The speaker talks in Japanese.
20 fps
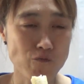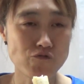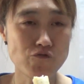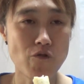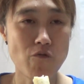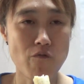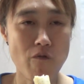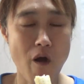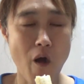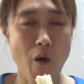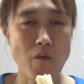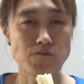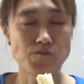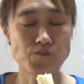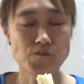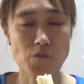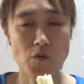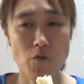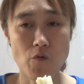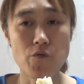うどんは
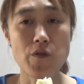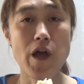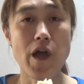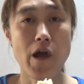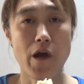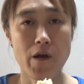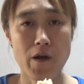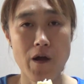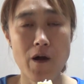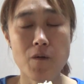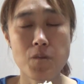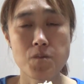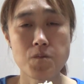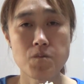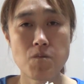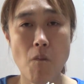粉やから